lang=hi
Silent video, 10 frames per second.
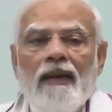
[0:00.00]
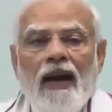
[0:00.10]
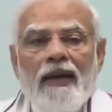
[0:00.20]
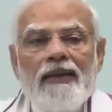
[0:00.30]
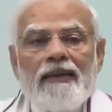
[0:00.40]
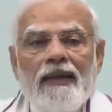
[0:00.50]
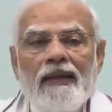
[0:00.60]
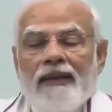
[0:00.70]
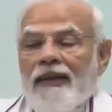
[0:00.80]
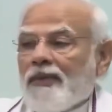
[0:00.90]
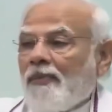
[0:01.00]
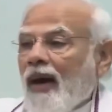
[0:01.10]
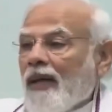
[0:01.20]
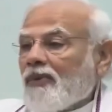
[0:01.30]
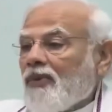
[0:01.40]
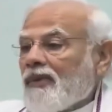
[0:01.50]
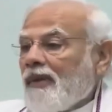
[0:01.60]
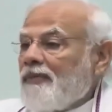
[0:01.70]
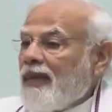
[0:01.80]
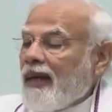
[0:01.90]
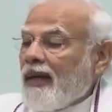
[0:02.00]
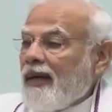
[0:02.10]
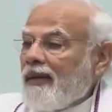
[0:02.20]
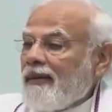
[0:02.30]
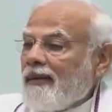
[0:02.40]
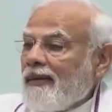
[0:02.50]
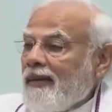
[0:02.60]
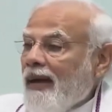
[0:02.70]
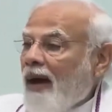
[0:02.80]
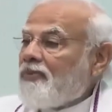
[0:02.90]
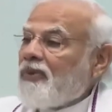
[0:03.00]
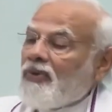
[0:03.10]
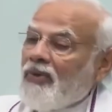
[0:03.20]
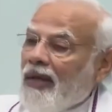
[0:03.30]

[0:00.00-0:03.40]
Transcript: खिलाड़ी जगत इस बात को समझेगा आपसे